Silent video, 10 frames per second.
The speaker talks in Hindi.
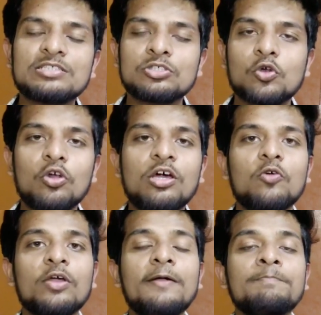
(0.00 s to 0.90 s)
सा स्क्रॉल
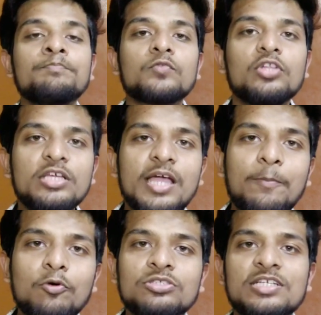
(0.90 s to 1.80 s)
करोगे तो देखिए
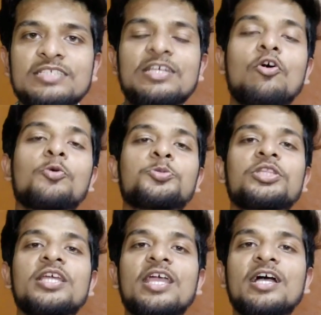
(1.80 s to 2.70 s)
आपको इस तरह से एक
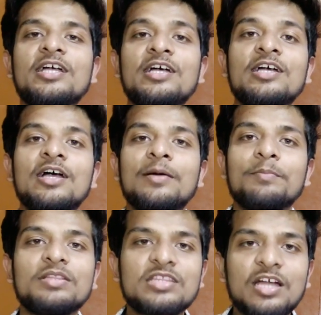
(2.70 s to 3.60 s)
ऑप्शन दिखेगा
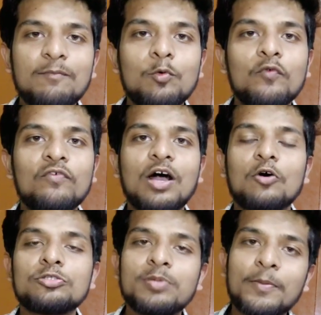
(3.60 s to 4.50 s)
मिंत्रा मूव
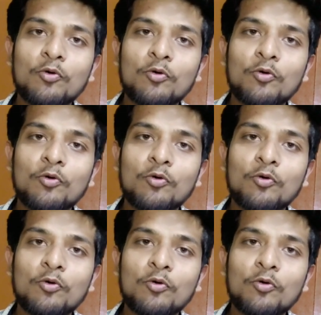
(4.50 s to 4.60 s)
का उस पर